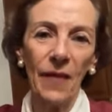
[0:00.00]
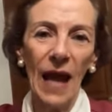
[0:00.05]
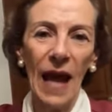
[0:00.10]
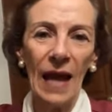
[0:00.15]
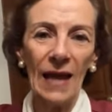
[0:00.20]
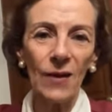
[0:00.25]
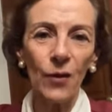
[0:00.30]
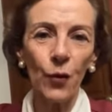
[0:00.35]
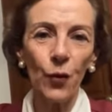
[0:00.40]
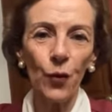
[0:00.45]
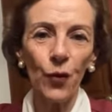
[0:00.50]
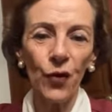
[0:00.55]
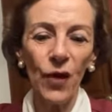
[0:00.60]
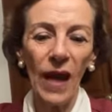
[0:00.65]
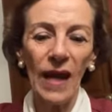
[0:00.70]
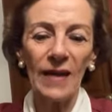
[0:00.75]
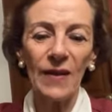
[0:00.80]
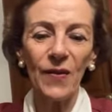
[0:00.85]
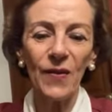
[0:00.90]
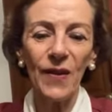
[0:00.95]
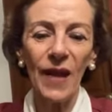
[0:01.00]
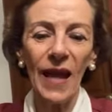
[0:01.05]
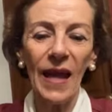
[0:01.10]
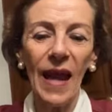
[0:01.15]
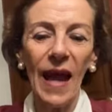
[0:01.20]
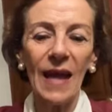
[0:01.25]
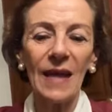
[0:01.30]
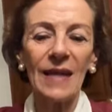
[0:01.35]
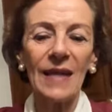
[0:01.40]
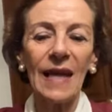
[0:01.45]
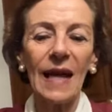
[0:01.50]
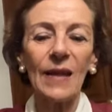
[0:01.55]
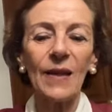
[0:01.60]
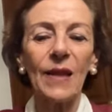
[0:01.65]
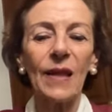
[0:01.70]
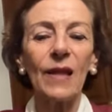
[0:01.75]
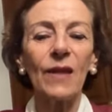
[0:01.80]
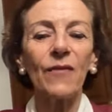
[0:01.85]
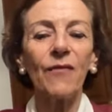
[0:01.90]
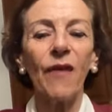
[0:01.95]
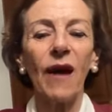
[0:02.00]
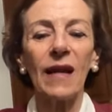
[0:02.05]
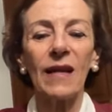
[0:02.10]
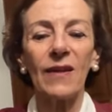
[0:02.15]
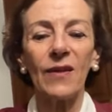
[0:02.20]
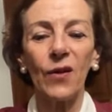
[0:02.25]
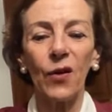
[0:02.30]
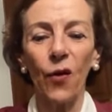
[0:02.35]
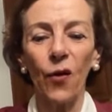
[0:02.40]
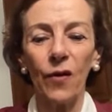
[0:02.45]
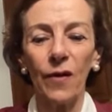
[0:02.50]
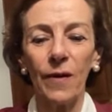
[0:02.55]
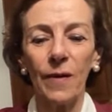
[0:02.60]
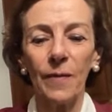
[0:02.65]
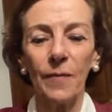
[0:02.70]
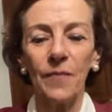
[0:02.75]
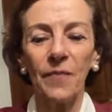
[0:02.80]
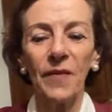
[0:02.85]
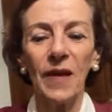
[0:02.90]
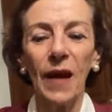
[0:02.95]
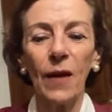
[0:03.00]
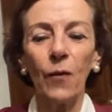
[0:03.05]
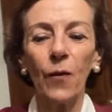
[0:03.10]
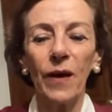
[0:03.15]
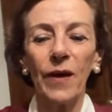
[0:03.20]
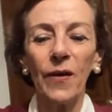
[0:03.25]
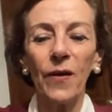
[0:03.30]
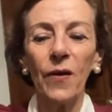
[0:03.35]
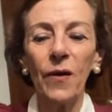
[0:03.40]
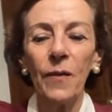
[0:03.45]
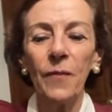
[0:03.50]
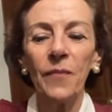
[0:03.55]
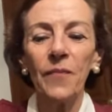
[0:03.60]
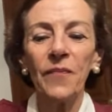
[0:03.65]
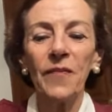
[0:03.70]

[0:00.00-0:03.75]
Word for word: a su entera satisfacción. ¿De acuerdo?